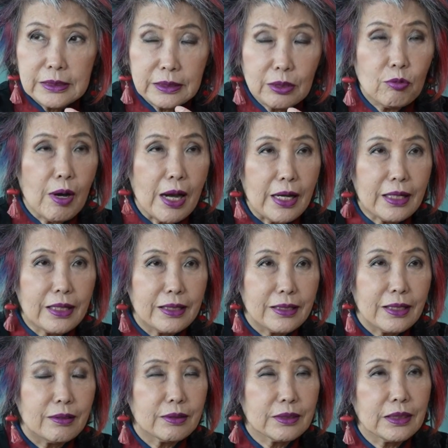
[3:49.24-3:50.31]
จังหวะแล้
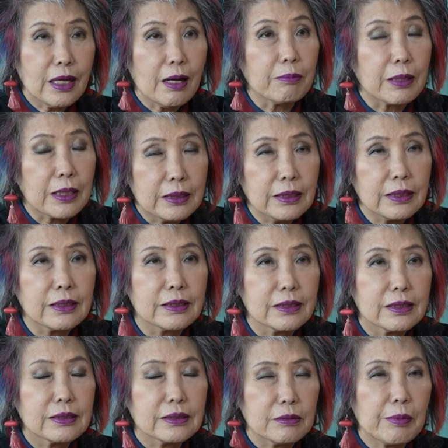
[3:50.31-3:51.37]
วเราก็จะขับเคลื่อน
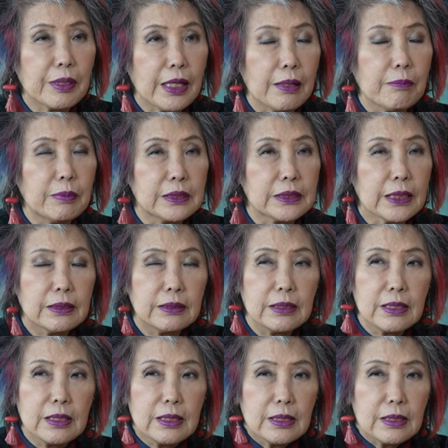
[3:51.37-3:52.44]
ใช่ไหมคะเหมือนเช่น
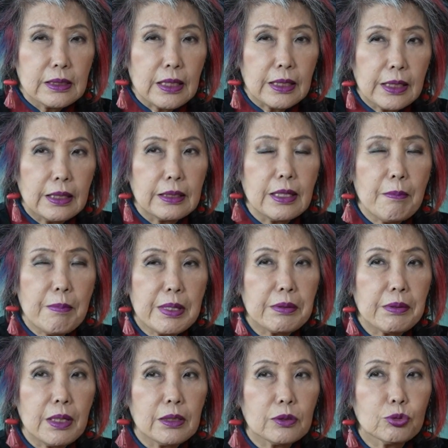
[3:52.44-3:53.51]
ขณะนี้มี
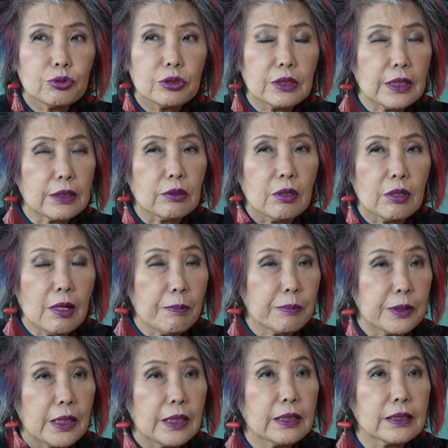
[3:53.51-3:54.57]
เรื่องทุจริตคอร์รัป
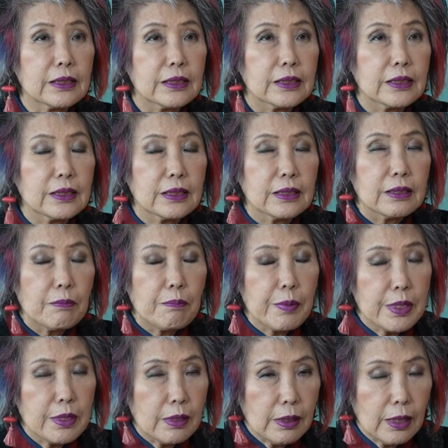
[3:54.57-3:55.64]
ชัน
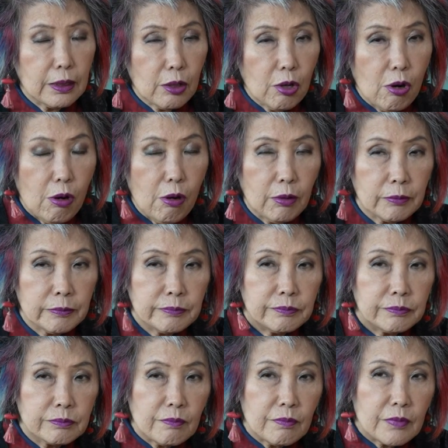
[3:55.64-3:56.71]
มีเรื่องของ
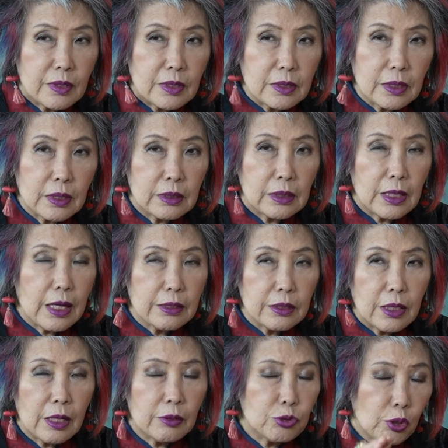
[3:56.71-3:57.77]

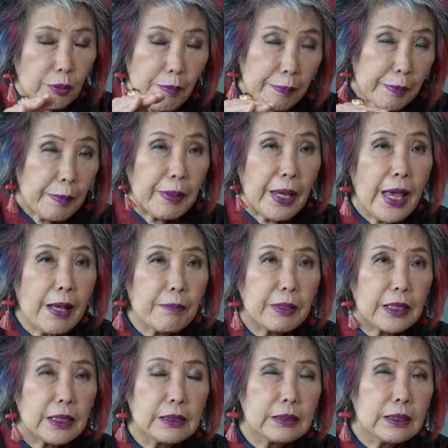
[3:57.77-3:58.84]
เอายกแบบแคบๆ
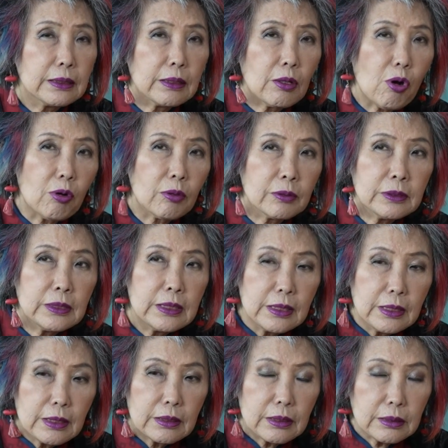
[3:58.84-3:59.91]
นะคือเรื่องของ
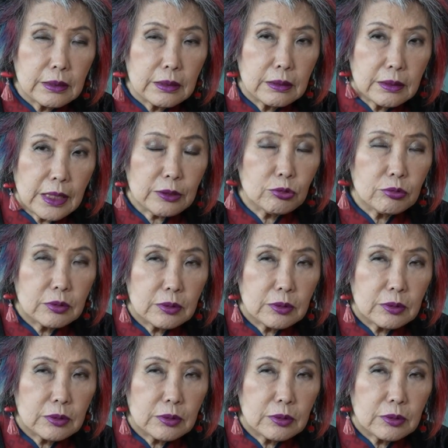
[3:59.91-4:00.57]
นัก